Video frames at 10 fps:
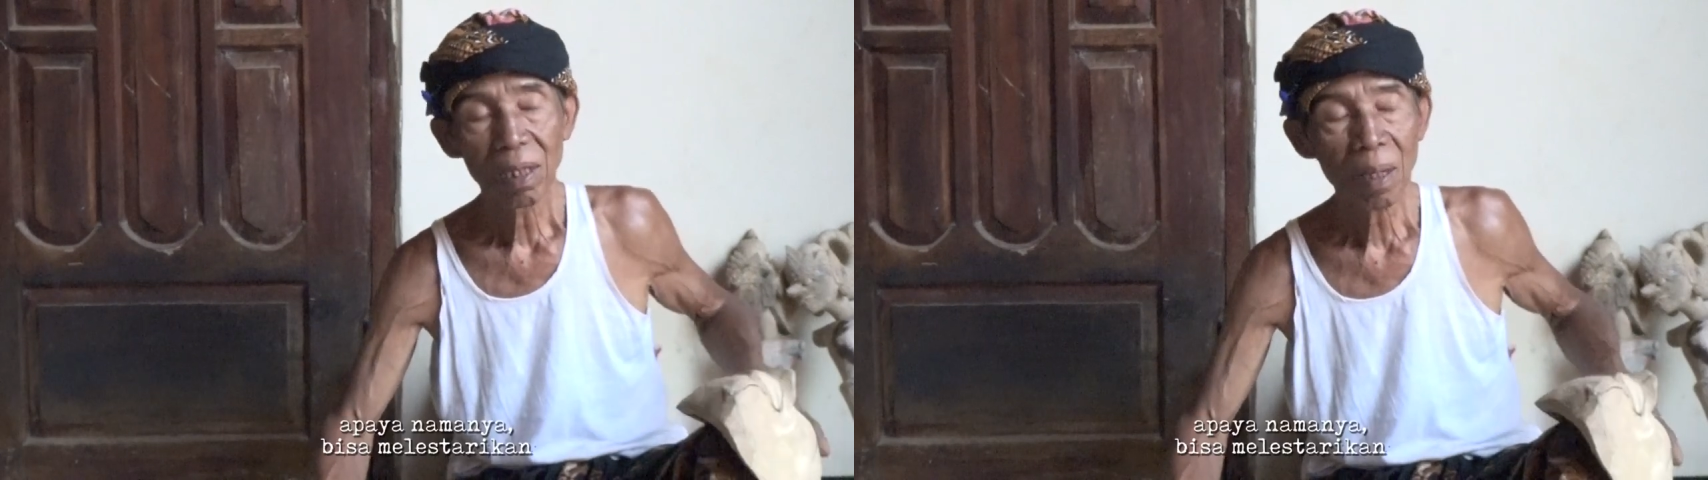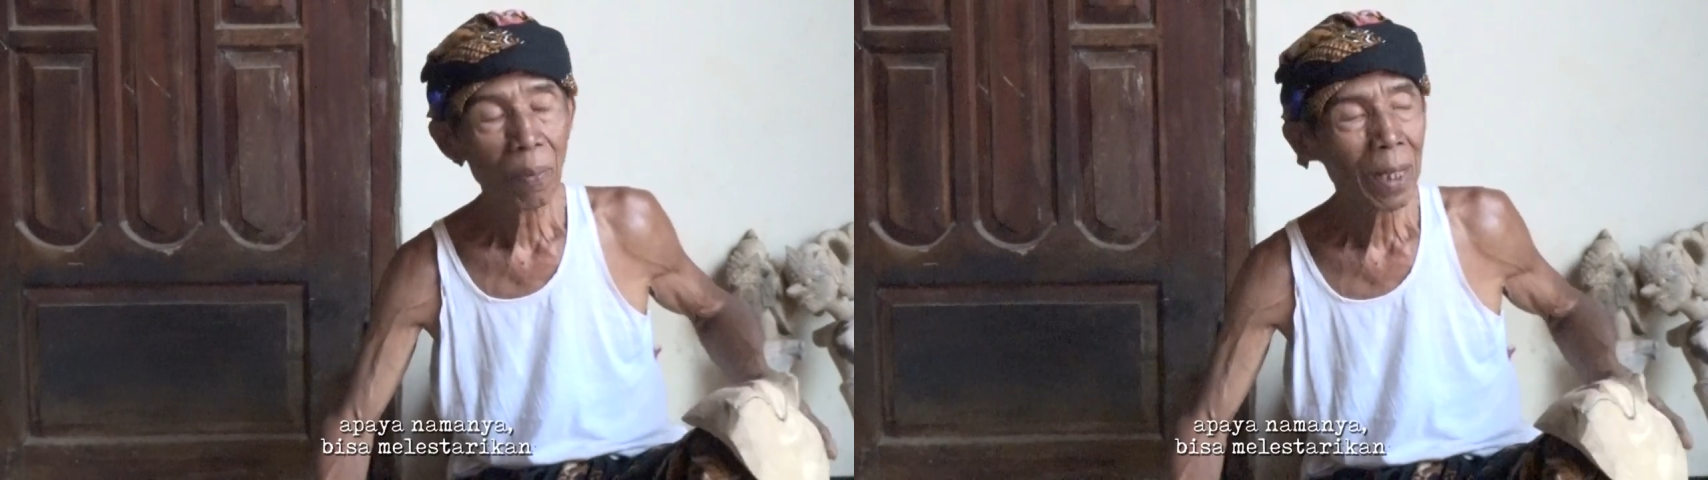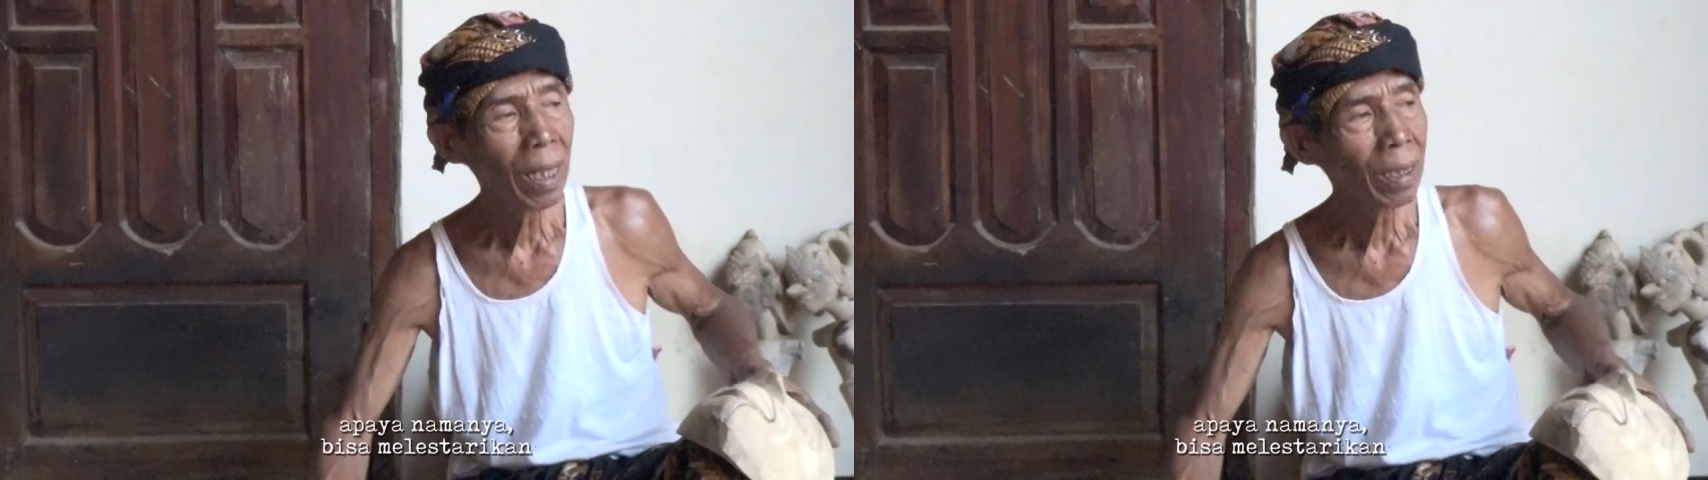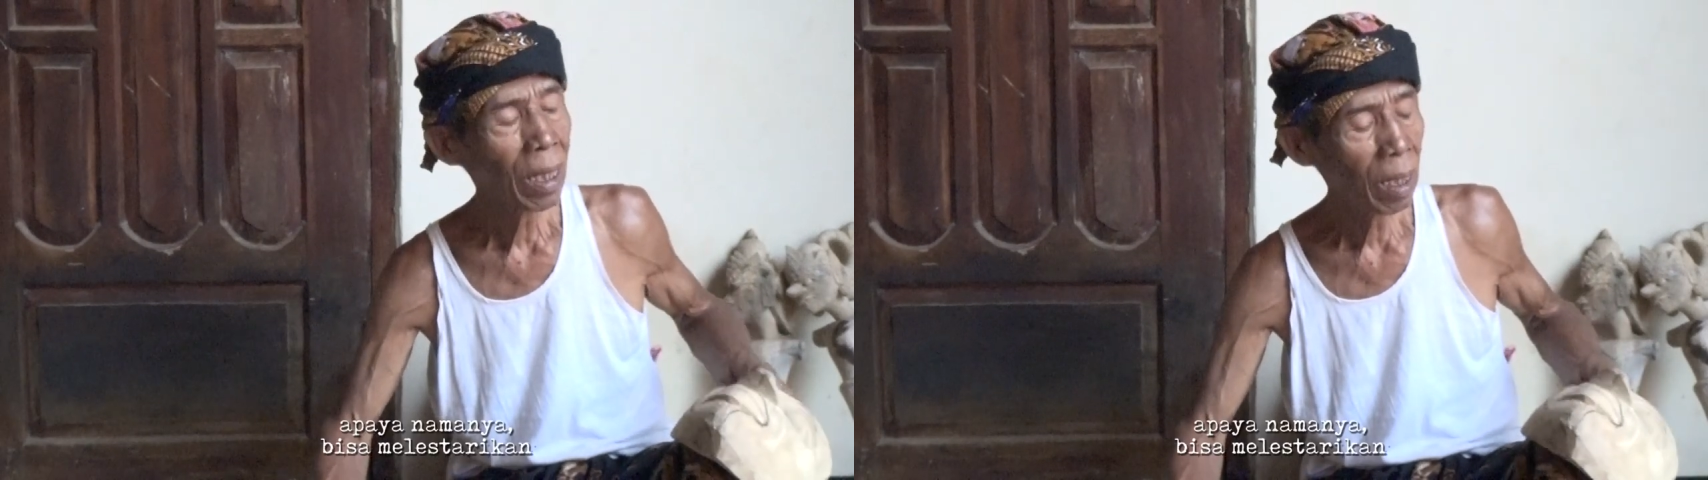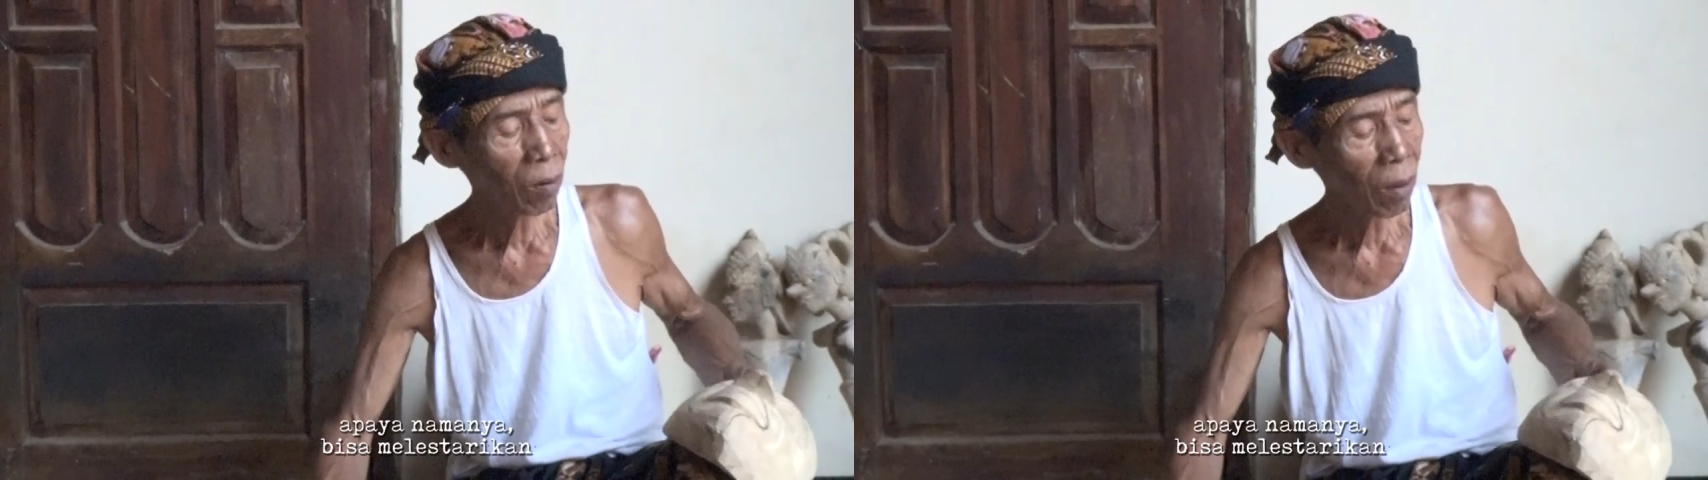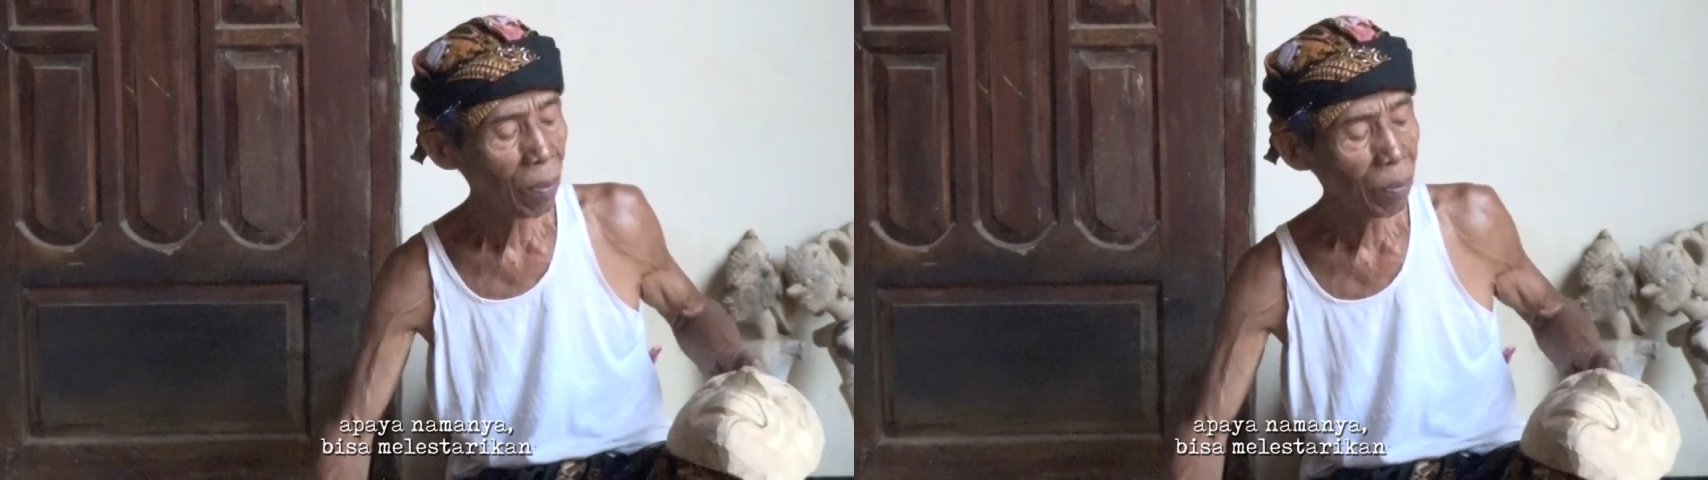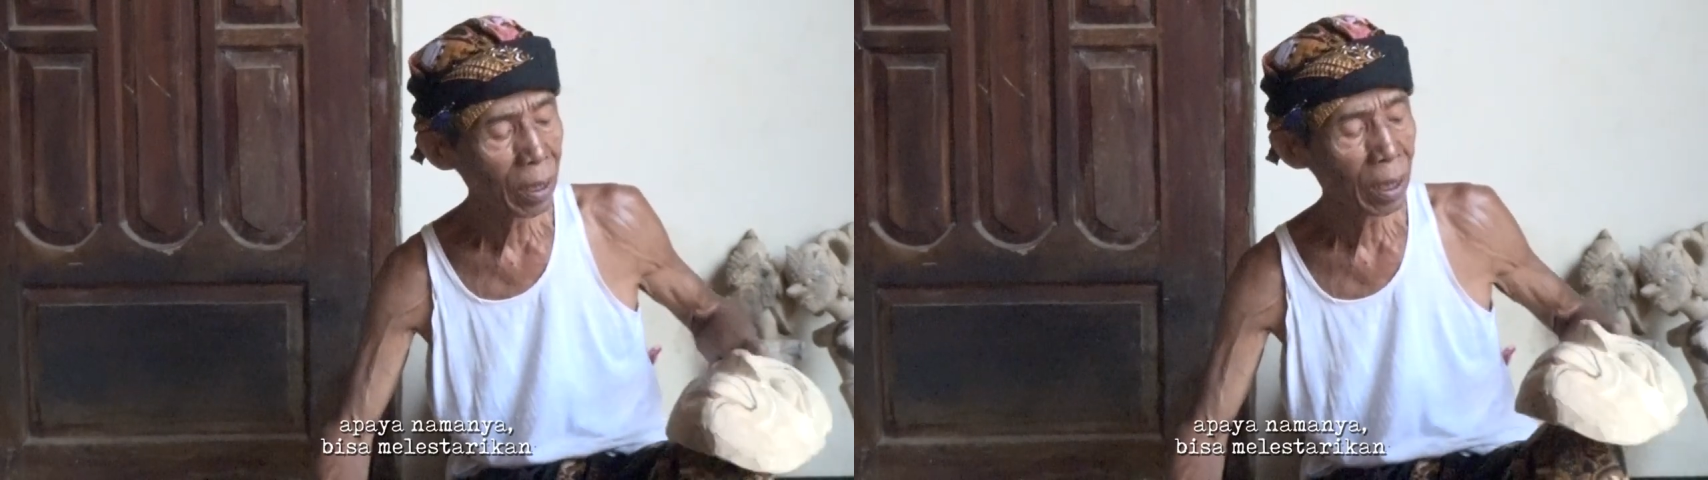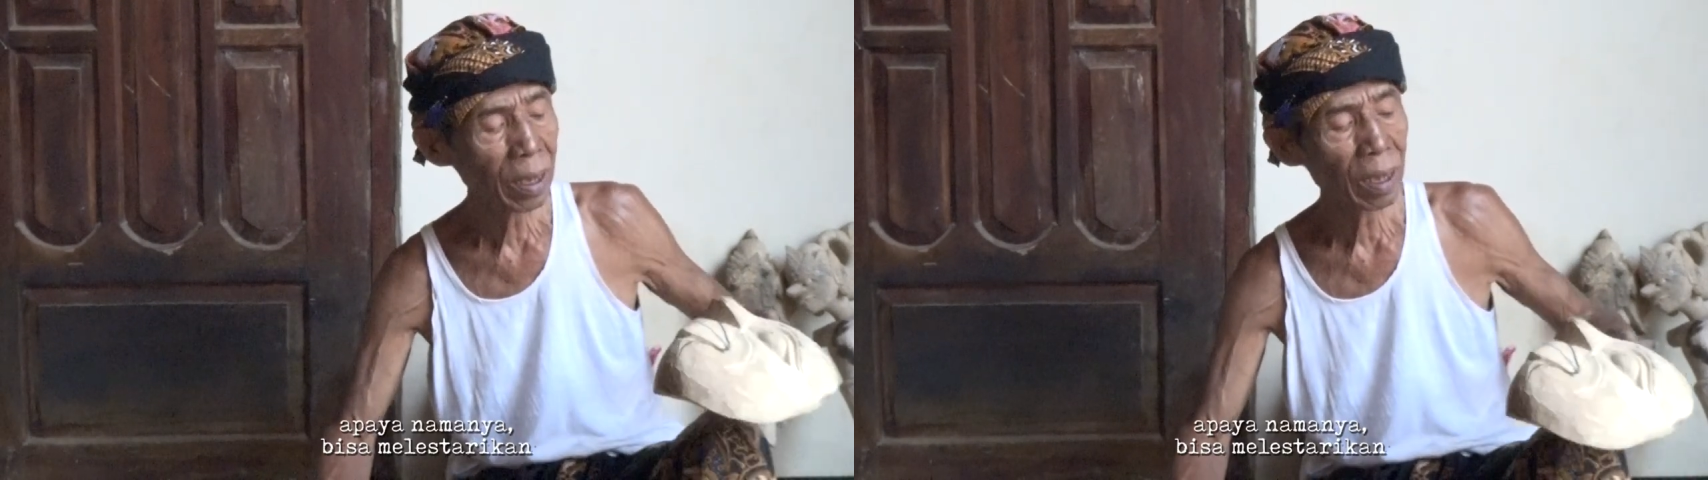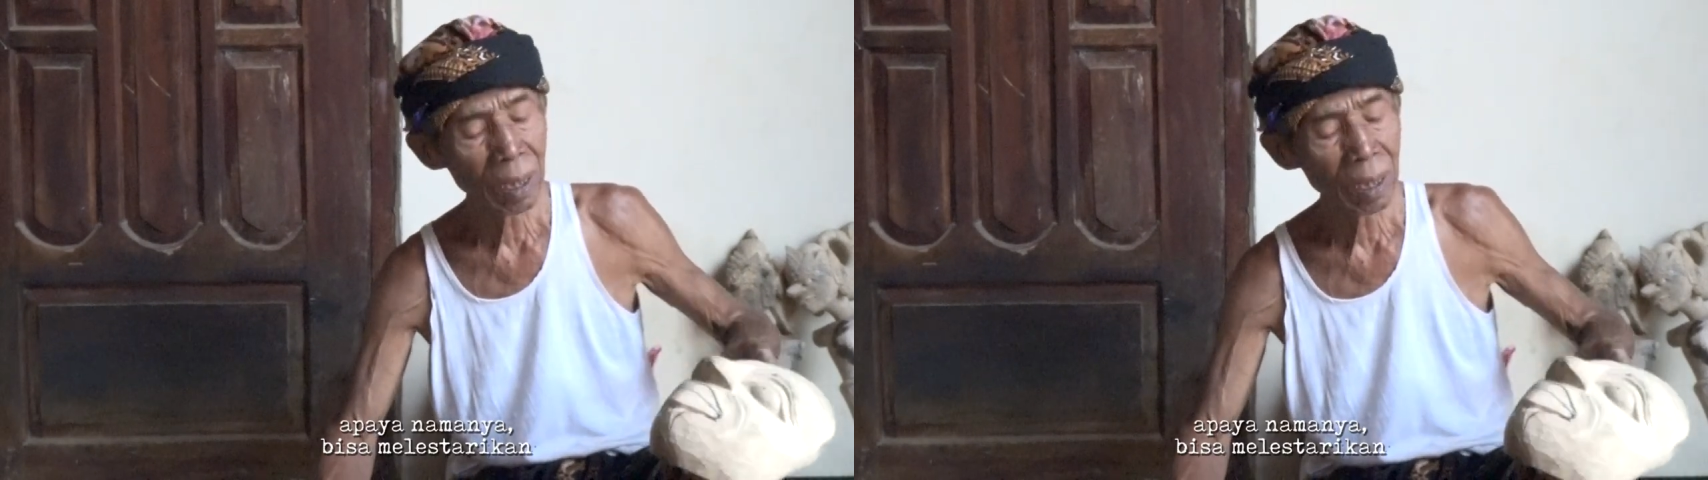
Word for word: apa yang anu bisa